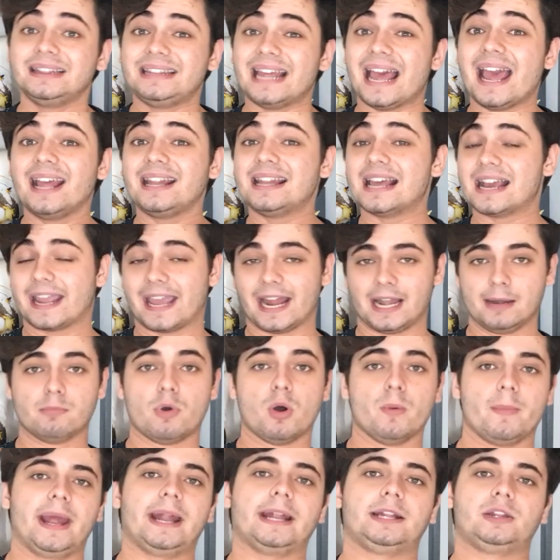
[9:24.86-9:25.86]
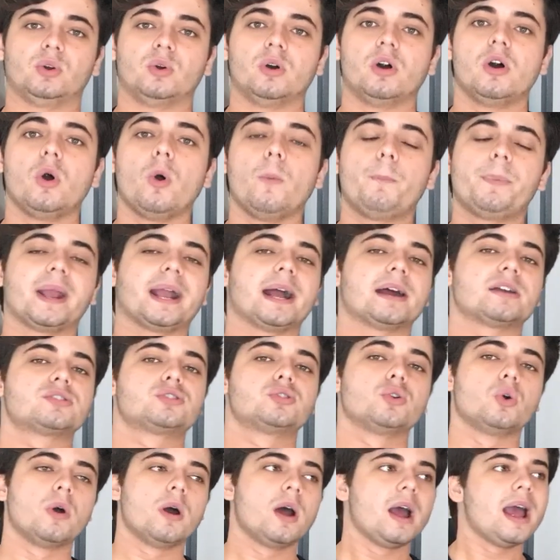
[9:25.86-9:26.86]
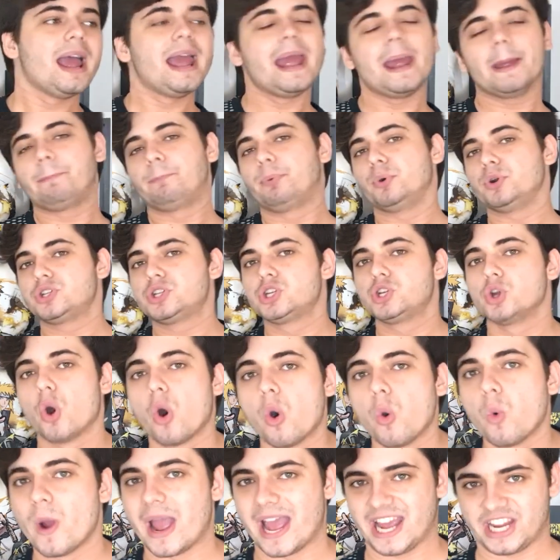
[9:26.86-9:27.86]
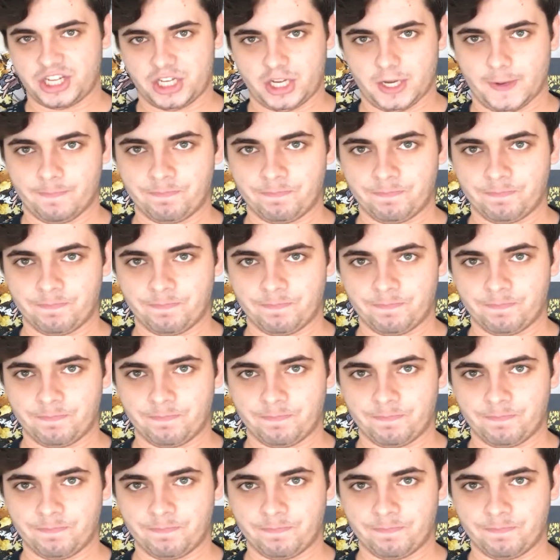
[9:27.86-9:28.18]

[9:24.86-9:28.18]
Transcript: Desde aquele momento, o Pikachu repudiou o Ash.